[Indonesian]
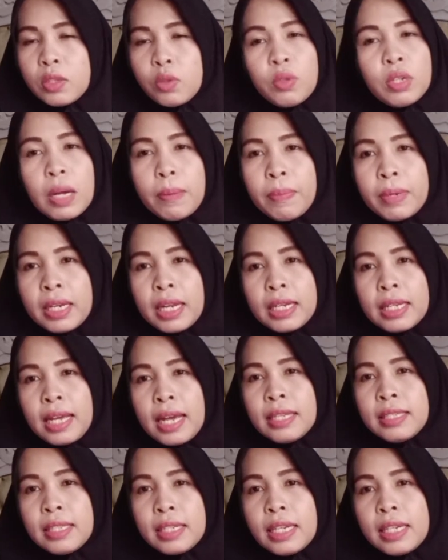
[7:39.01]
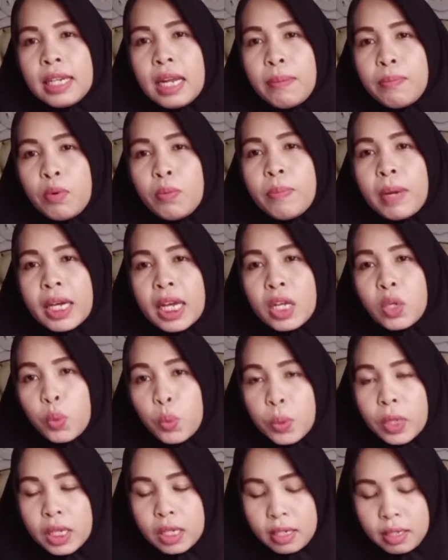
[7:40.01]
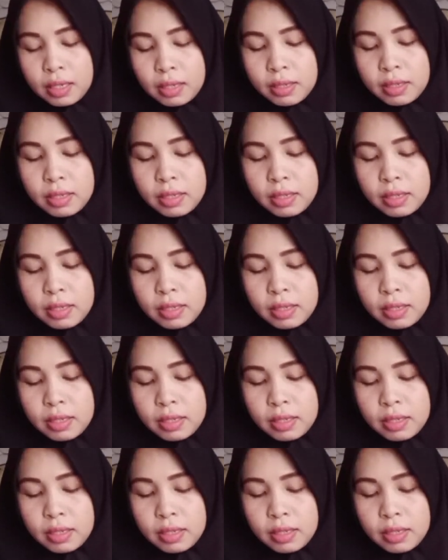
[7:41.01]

tuh nggak pernah diajari nabung pakai duit.